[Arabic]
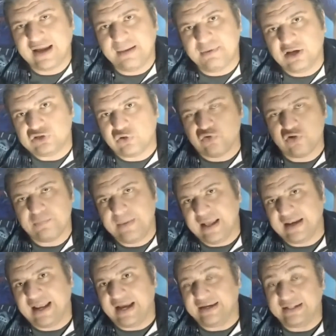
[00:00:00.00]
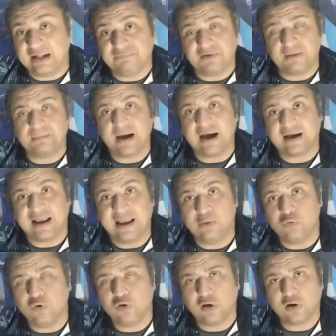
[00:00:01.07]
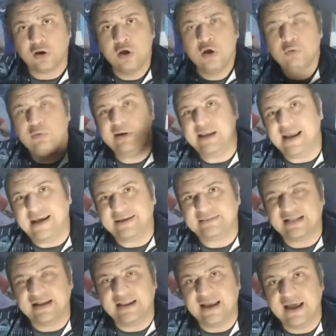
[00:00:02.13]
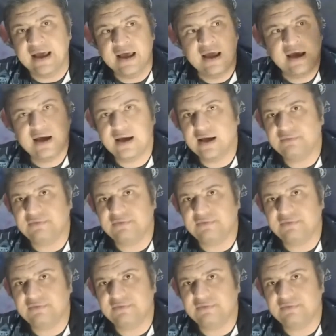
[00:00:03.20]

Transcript: جابريل جيسوس بيرجع يدافع مع كايل ووكر والناحيه الثانيه آه،